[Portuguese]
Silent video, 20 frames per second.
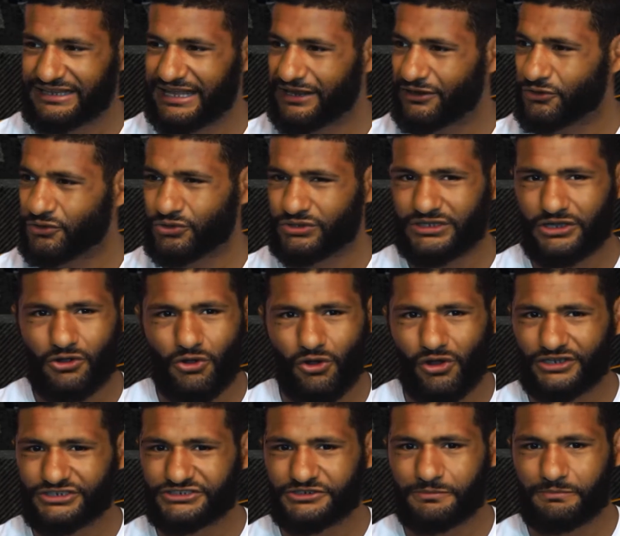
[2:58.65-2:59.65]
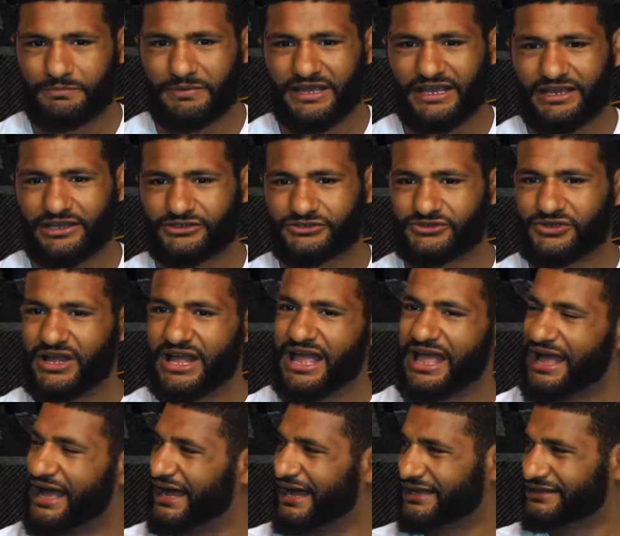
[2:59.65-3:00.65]
da luta, corte de peso,
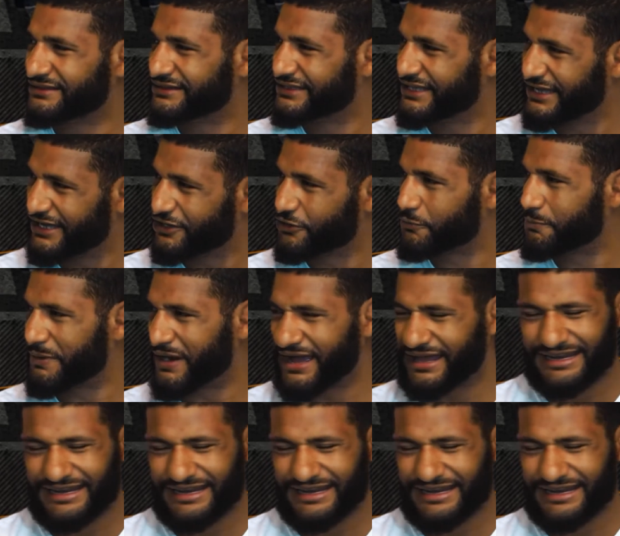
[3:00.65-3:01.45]
andando para a